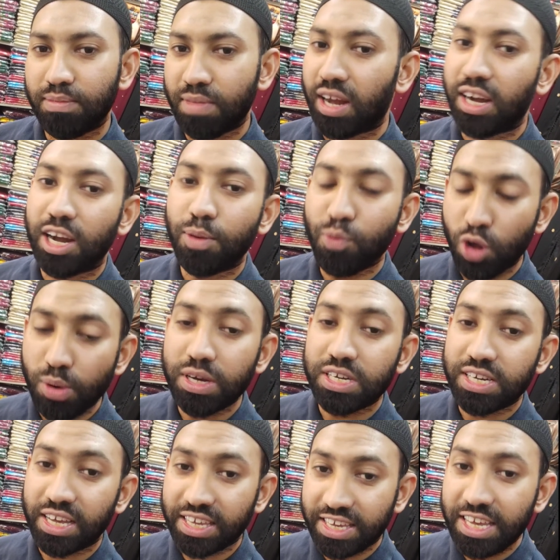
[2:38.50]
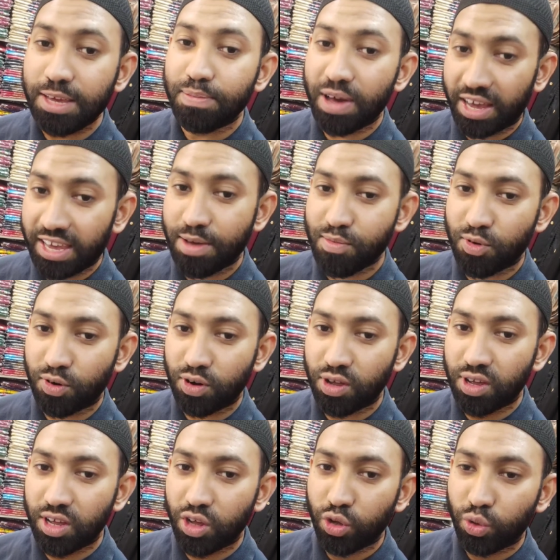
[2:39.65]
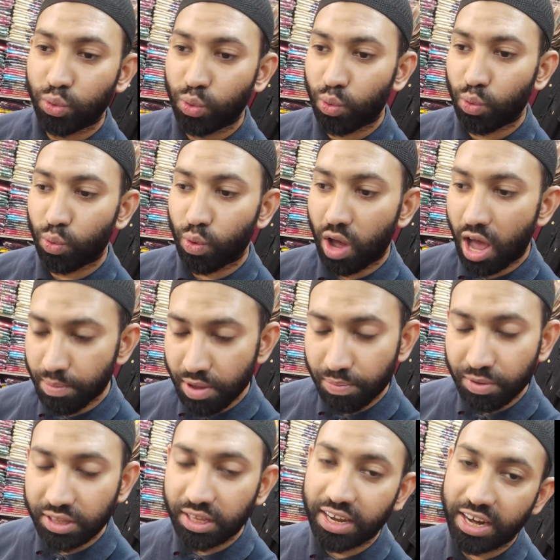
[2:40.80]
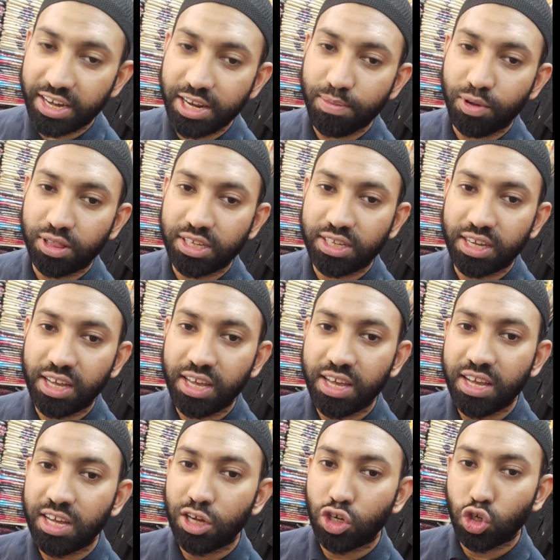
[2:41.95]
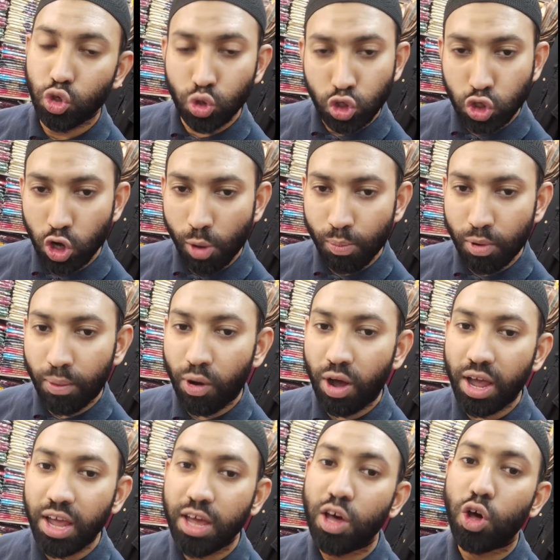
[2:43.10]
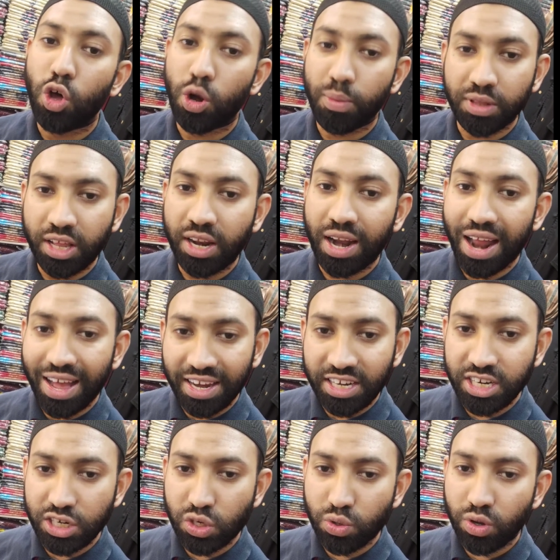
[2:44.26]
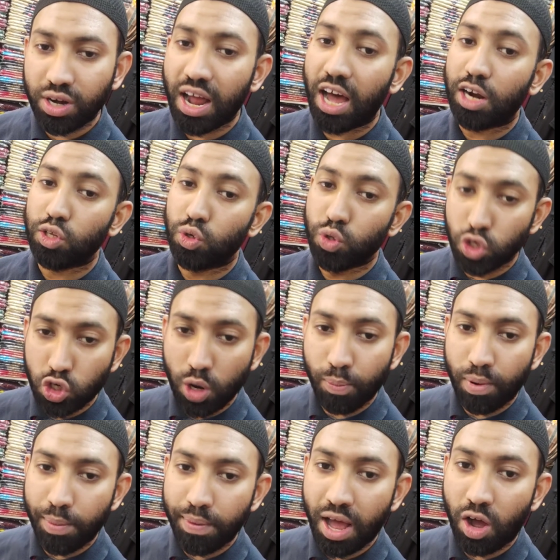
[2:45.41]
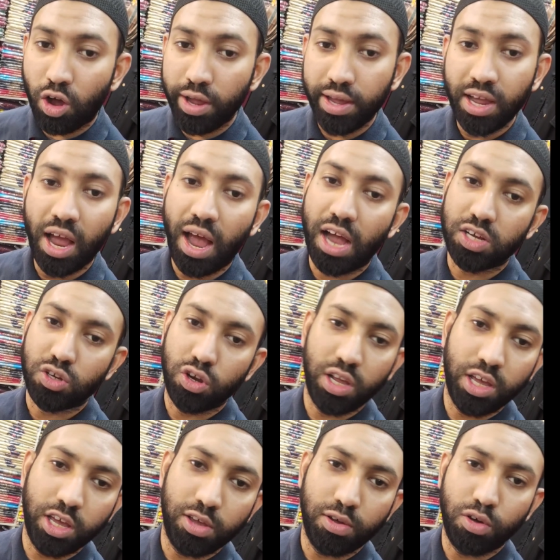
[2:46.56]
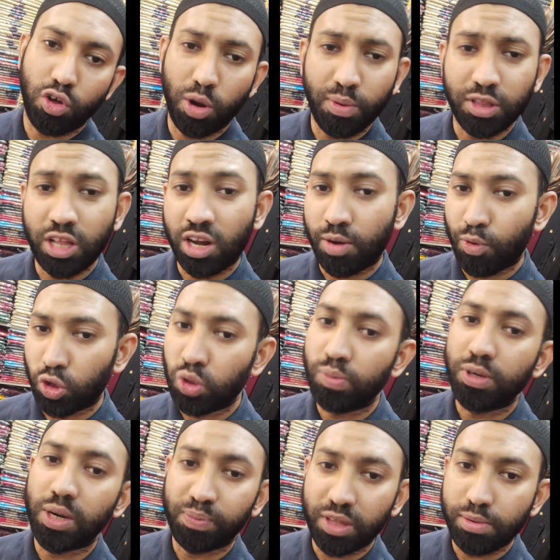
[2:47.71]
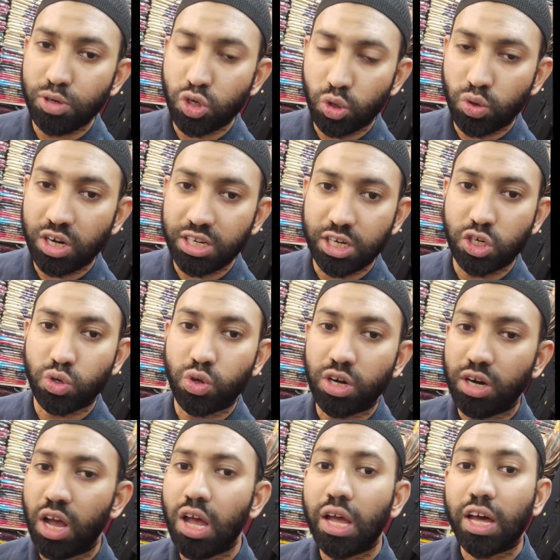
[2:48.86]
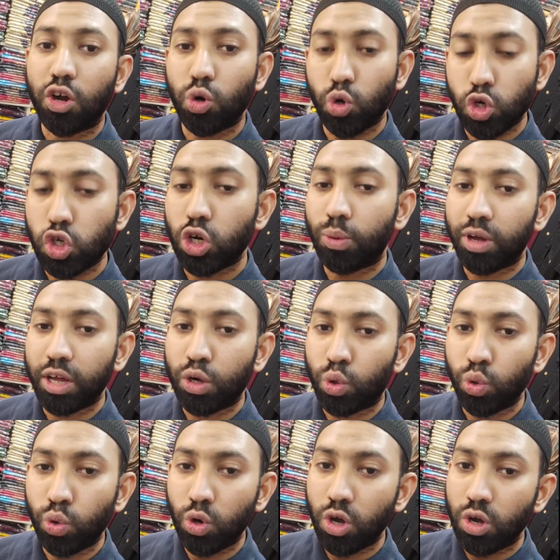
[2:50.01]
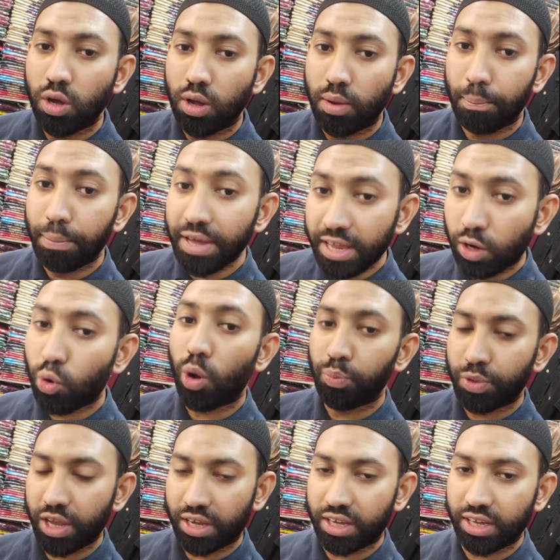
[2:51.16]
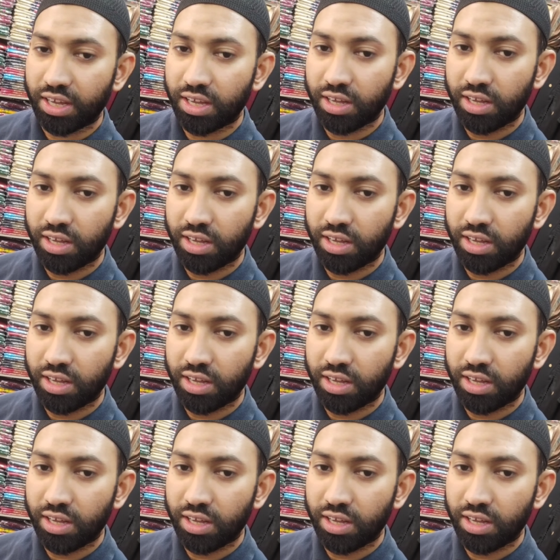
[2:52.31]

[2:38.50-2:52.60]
মার্কেটের পরিবেশটা কি বা কেমন তো আমি আপনাদেরকে এটাই বলতে চাই যদি সম্ভব হয় রমাদানের আগে শেষ করেন আর যদি সম্ভব না হয় আসলে রমাদানের প্রথম সপ্তাহে বিষয়গুলো শেষ করেন কারণ ওই সময় একটু ভিড় কম থাকে